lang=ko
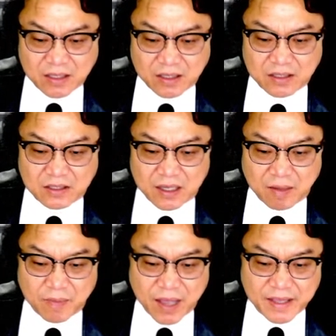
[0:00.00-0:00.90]
자,
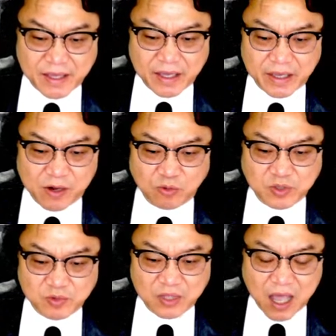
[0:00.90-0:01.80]
만약에 일곱
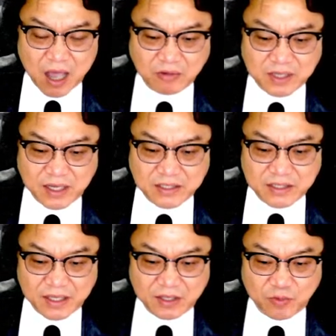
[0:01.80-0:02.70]
시부터 아홉 시까지
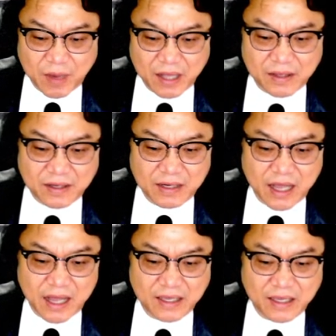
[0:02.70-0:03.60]
이렇게 좀 반등을
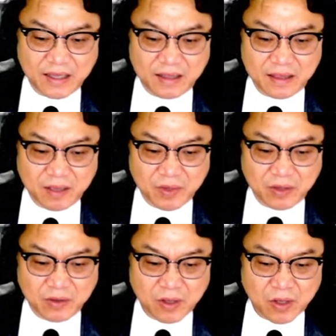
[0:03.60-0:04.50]
강하게
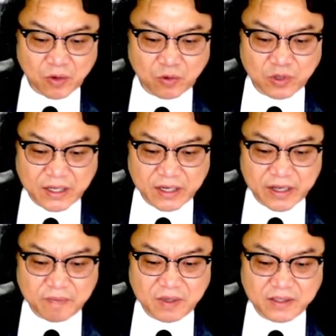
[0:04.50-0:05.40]
낸다면 우리나라 일
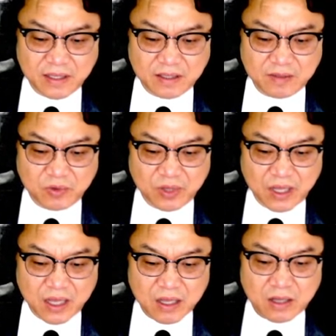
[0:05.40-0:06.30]

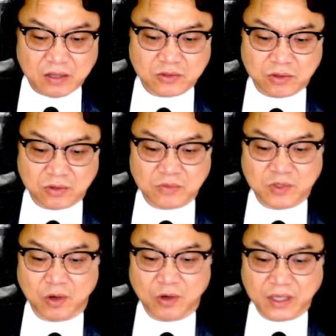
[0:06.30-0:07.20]
퍼센트보다 조금
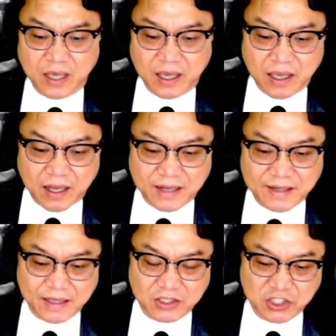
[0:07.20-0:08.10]
적게
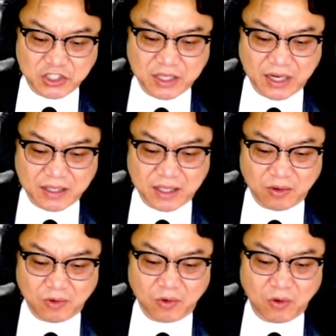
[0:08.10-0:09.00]
하락해서 시작할
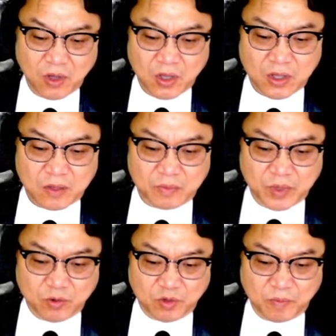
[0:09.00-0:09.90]
테고,
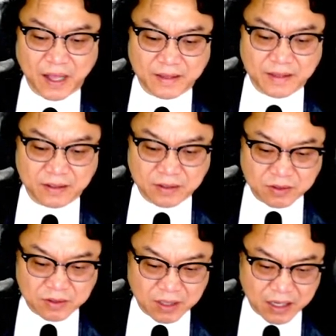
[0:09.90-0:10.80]
미국도 반등
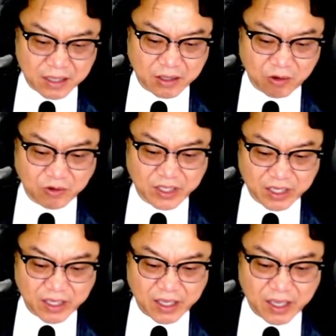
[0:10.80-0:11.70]
아, 나오니